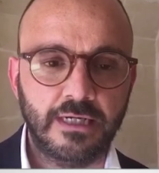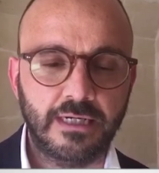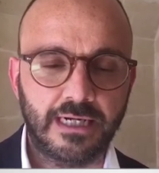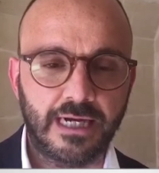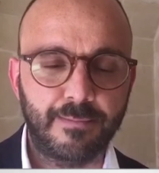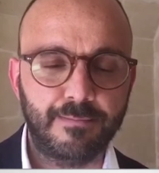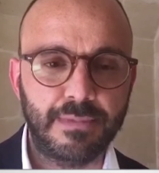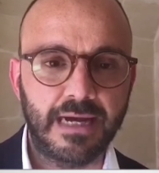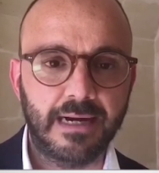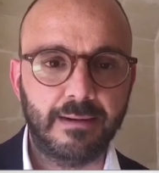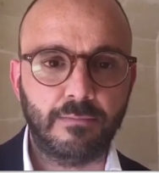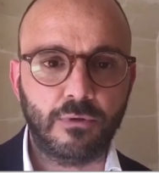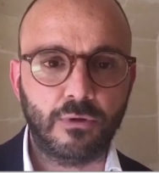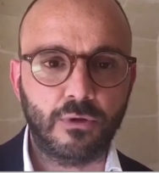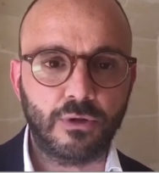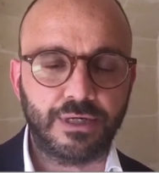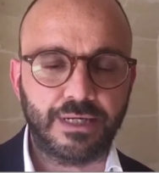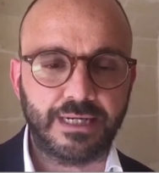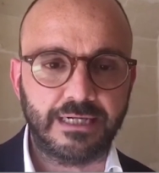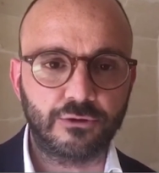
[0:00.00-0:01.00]

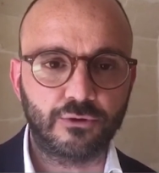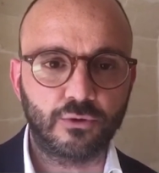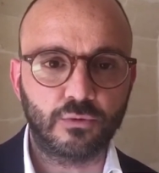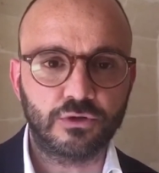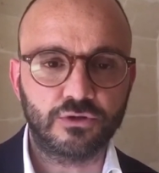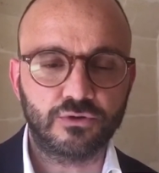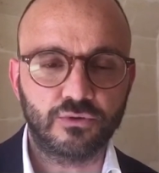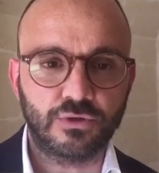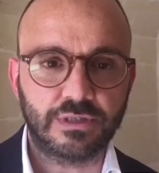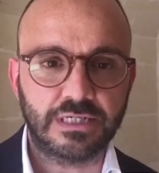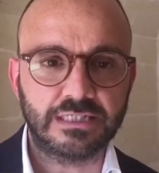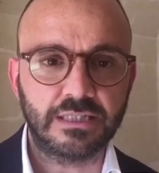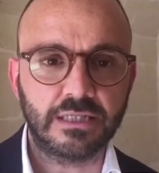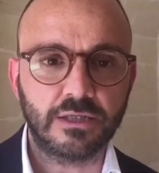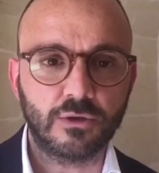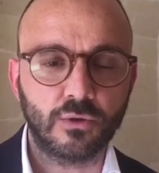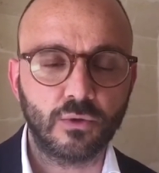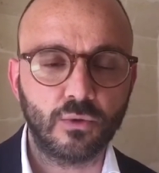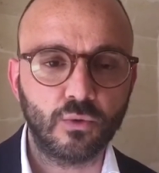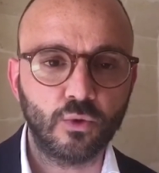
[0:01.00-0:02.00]
Abbiamo creato questo grande
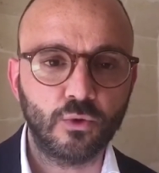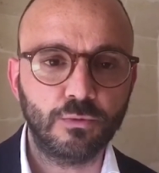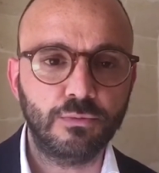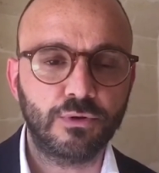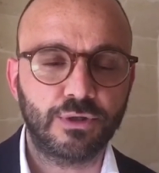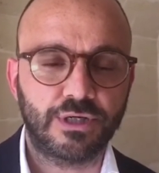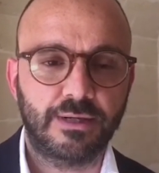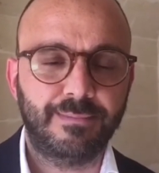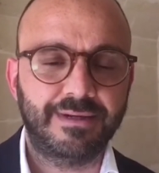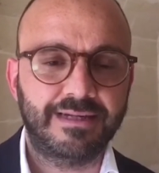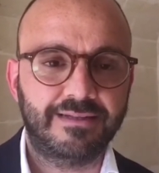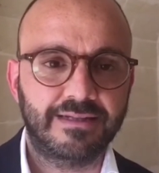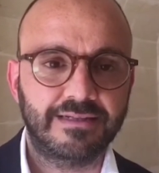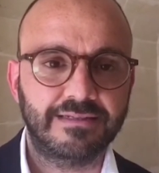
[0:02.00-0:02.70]
connubio che mette